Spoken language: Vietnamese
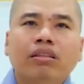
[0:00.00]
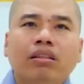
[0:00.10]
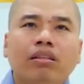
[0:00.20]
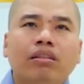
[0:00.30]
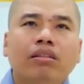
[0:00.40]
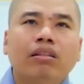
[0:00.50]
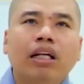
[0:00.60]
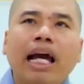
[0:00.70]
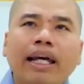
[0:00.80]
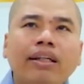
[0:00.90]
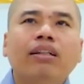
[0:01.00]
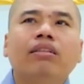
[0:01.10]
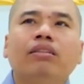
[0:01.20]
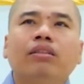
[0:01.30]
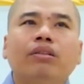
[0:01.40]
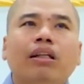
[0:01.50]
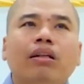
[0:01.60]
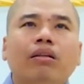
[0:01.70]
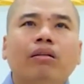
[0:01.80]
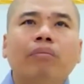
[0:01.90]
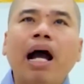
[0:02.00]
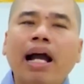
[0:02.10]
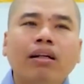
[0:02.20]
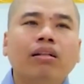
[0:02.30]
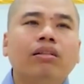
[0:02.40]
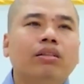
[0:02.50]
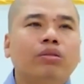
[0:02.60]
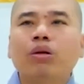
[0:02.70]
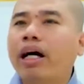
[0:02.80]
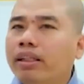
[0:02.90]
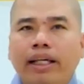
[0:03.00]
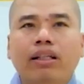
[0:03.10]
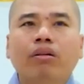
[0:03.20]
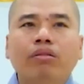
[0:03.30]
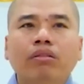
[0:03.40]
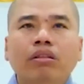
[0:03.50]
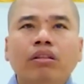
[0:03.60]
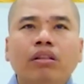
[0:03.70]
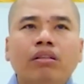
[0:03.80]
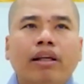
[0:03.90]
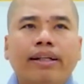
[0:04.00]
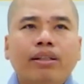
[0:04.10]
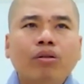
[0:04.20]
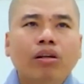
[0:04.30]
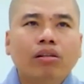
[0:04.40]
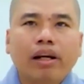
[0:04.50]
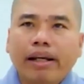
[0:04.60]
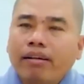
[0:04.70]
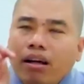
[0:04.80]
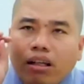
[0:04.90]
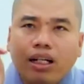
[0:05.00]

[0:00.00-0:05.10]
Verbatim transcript: nó 2 người, 3 người rồi quá chàng luôn, thì cái số lượng này rất